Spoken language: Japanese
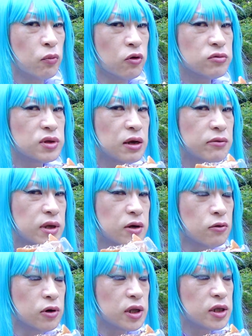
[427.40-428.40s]
問題はね
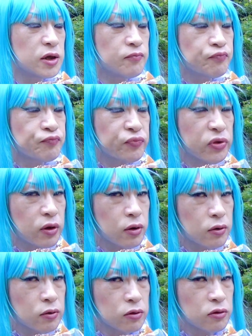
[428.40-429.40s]
これに
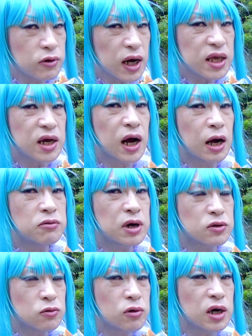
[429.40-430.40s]
このワインが合う
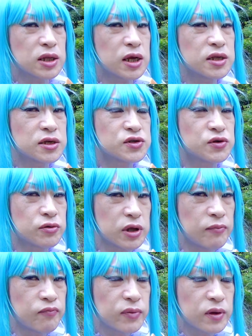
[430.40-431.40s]
かどうかなんですよ
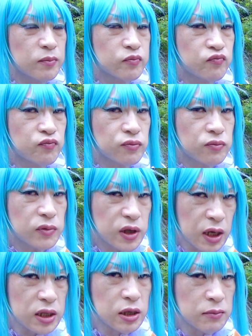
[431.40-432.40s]
ね
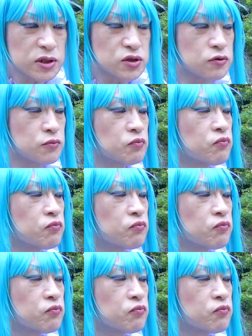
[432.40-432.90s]
やってみましょう